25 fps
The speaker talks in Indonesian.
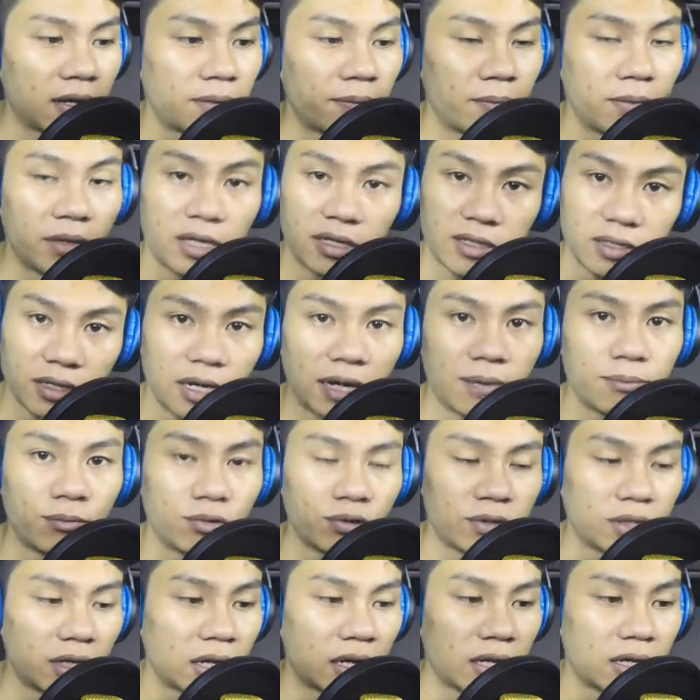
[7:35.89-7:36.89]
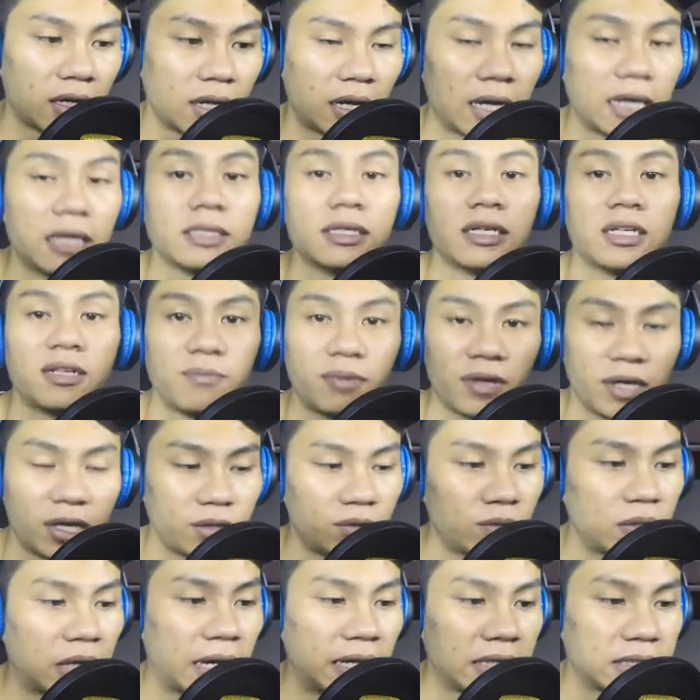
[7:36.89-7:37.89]
menyisir rambutnya. Nah, jadi
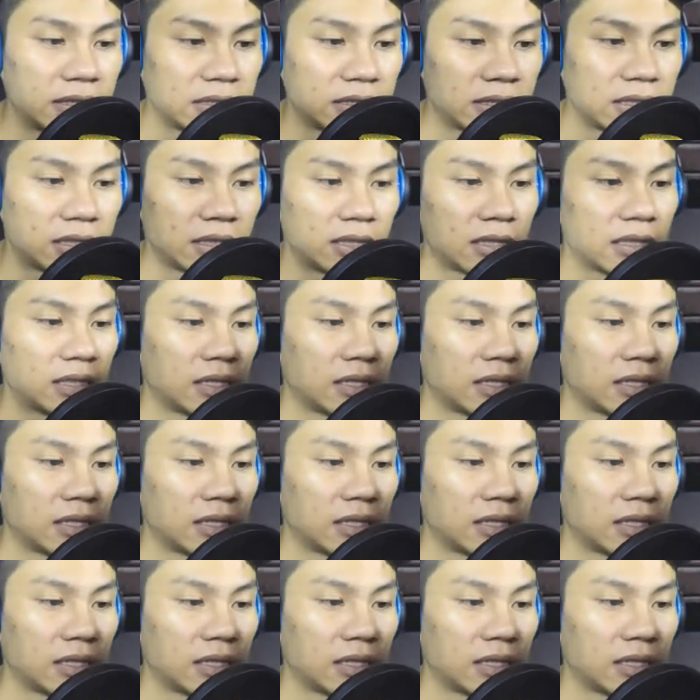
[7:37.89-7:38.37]
begitu guys.